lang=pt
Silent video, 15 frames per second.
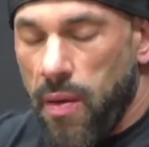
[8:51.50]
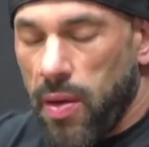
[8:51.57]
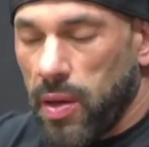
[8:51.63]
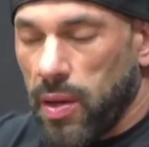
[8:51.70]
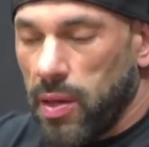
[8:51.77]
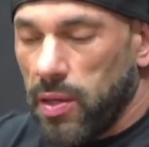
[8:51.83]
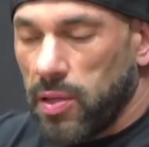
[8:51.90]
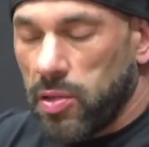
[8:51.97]

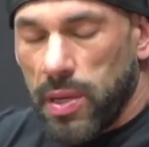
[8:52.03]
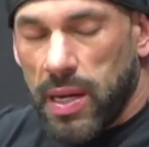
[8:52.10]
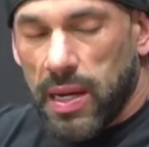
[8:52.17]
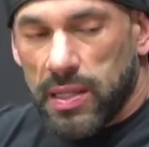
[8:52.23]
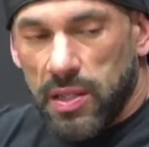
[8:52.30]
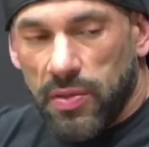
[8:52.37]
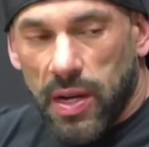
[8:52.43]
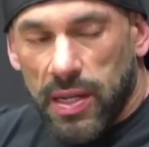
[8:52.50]
que isso me
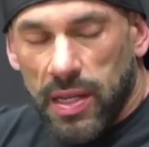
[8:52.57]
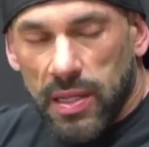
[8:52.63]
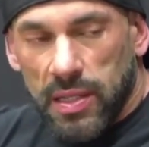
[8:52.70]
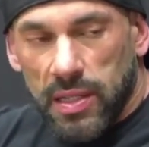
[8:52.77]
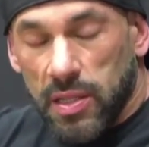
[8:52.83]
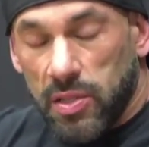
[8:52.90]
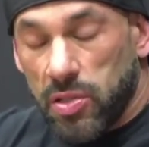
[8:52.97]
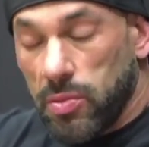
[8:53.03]
cativa a cada
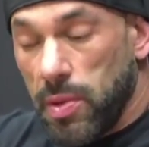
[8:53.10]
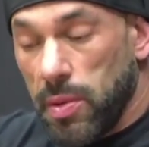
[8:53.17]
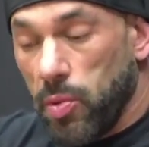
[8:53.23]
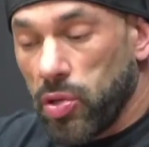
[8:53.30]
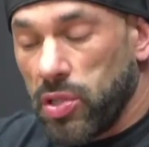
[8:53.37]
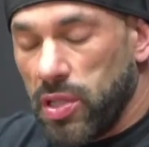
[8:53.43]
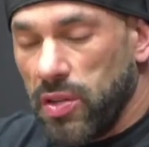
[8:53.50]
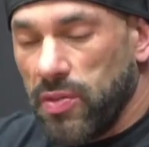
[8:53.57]
dia, isso me
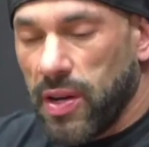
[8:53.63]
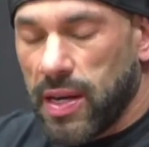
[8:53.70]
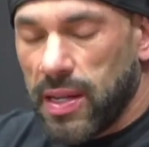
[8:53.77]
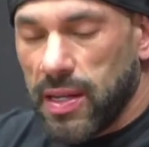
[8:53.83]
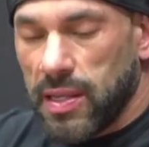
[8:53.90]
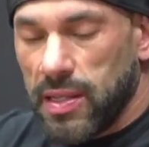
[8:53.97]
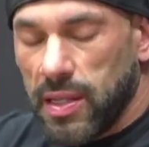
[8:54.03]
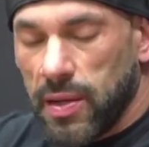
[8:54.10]
motiva a
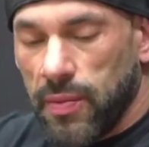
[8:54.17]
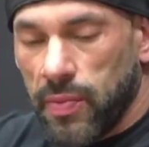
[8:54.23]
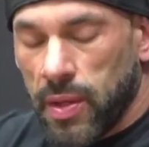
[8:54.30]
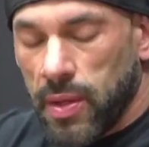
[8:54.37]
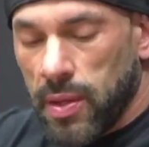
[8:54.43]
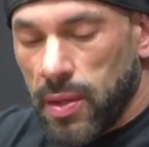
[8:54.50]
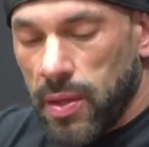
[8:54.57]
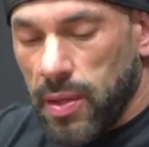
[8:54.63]
cada dia.
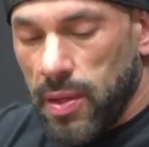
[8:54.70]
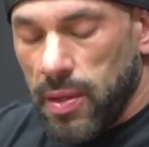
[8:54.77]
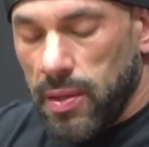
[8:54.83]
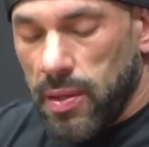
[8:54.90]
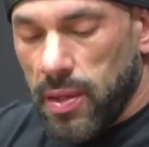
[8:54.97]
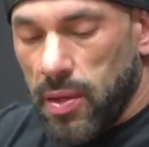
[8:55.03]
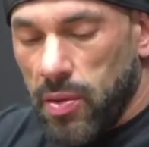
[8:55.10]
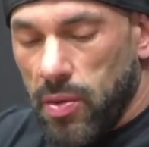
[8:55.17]

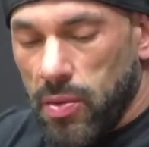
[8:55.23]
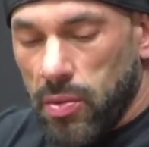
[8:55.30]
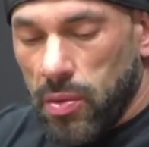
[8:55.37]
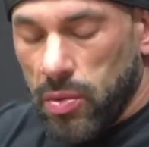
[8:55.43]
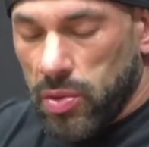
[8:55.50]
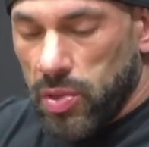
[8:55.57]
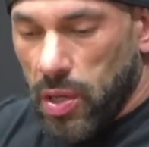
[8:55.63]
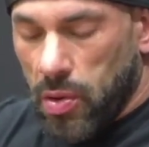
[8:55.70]
Então, eu
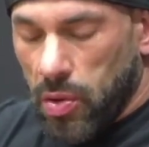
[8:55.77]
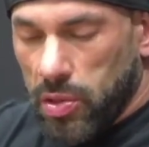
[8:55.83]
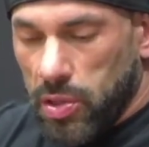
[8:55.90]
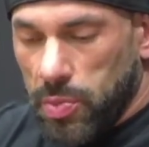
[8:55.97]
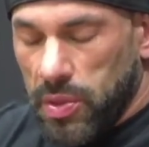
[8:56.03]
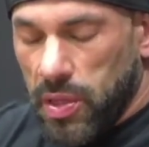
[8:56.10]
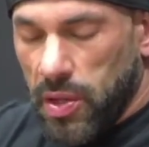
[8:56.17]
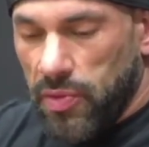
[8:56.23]
não sei qual o
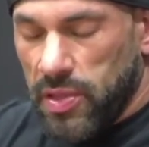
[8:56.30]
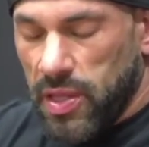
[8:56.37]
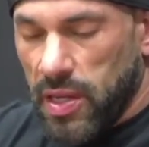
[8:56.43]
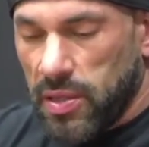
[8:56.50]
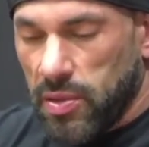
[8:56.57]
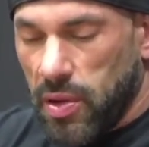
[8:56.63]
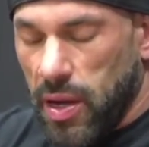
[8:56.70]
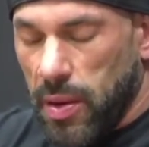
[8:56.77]
tipo de
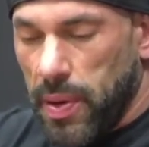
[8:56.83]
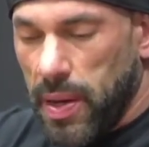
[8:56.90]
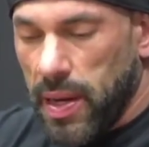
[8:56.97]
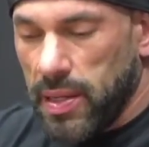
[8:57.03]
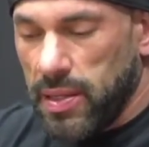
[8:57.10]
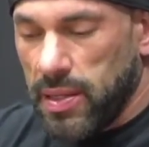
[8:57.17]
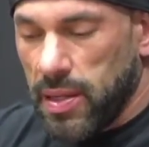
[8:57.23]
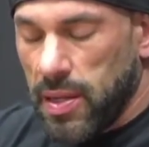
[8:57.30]
deficiência do
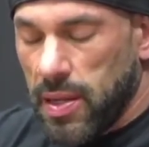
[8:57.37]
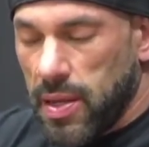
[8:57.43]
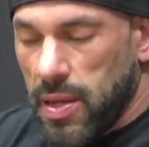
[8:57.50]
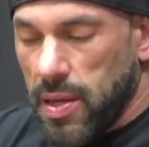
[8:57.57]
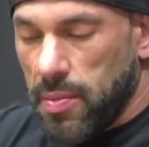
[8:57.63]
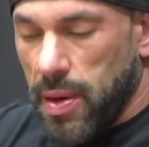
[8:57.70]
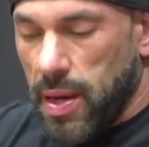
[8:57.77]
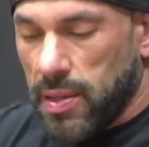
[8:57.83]
rapaz,
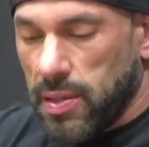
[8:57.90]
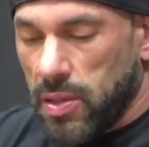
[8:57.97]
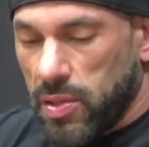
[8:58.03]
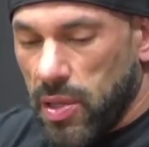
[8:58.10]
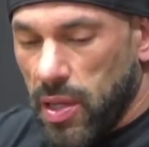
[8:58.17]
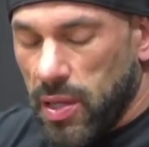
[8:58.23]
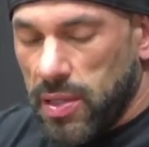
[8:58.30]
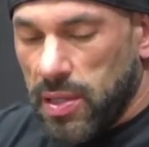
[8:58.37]
mas eu
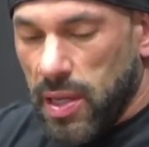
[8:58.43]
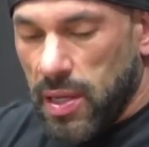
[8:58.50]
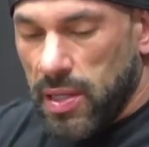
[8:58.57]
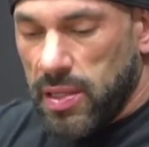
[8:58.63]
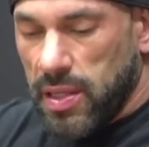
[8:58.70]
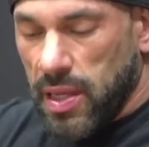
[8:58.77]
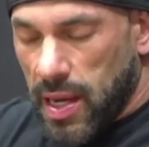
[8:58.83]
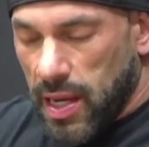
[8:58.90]
sei que se ele
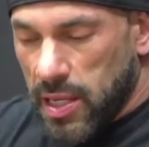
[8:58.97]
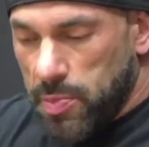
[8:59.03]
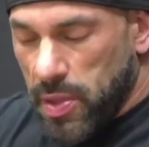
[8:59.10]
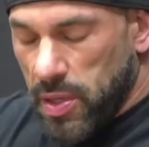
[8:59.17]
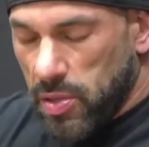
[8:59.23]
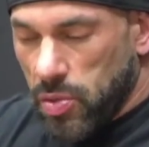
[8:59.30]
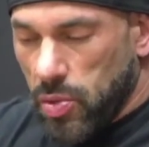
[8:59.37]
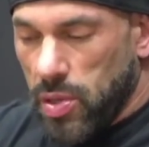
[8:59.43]
se cercar de
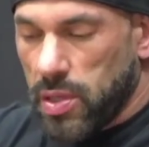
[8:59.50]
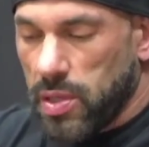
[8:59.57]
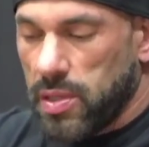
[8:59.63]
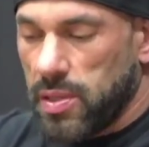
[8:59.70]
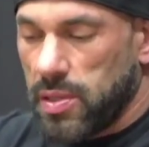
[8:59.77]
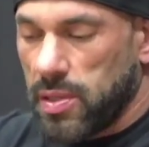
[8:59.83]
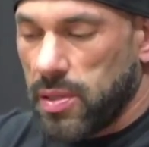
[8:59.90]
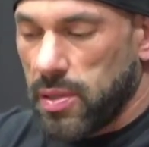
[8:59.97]

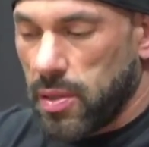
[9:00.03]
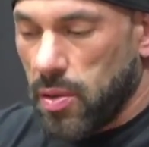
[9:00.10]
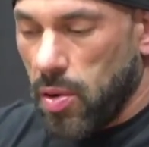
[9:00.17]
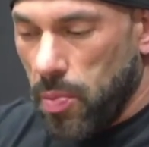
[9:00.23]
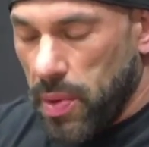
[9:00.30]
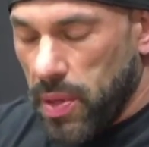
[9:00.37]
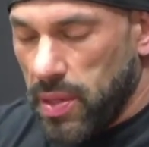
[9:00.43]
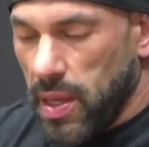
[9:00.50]
pessoas
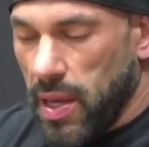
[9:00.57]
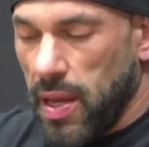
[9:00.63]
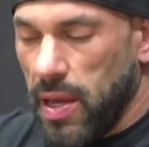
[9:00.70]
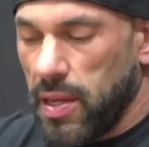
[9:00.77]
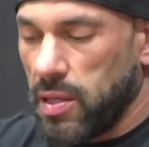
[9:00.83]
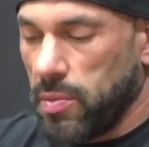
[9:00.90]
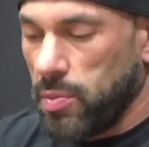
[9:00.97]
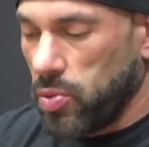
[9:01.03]

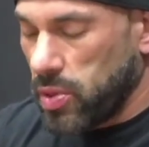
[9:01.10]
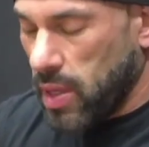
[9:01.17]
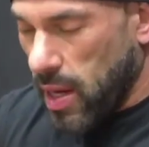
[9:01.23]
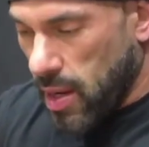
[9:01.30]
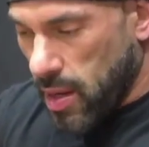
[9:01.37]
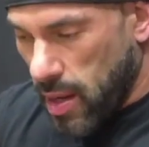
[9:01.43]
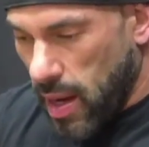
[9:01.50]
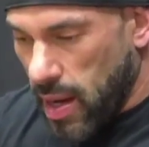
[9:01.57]
competentes,
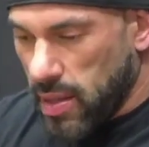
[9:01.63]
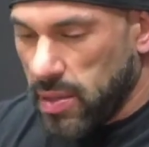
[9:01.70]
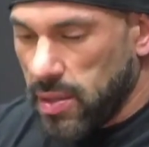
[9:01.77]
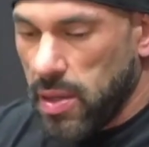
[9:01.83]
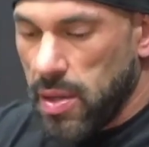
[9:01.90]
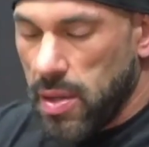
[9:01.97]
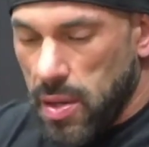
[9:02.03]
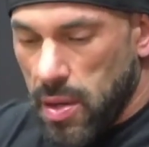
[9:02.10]
buscar caras
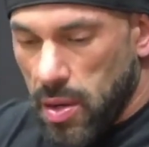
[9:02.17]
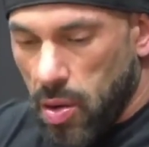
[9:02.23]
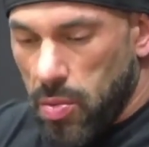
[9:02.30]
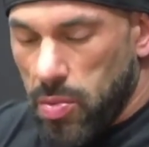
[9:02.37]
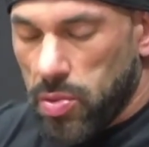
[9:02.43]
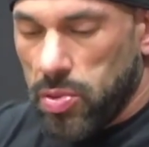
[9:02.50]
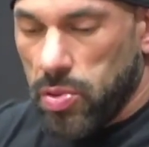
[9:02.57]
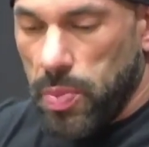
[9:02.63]

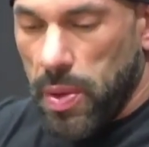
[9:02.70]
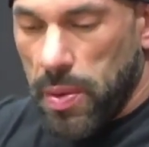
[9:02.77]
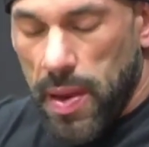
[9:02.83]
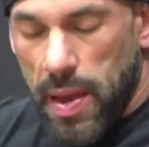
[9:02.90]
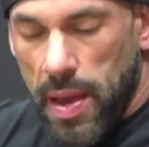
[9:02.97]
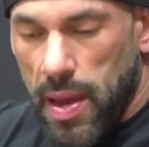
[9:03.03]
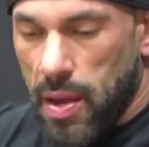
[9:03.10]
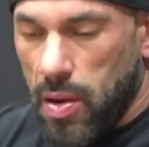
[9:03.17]
como
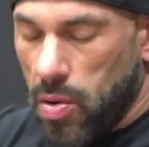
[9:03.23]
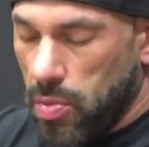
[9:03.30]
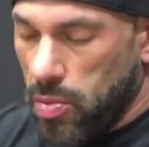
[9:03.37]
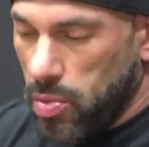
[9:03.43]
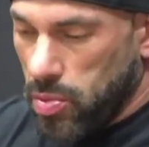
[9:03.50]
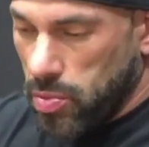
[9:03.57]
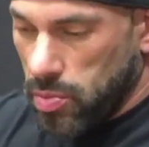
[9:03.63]
Superman, como uhum.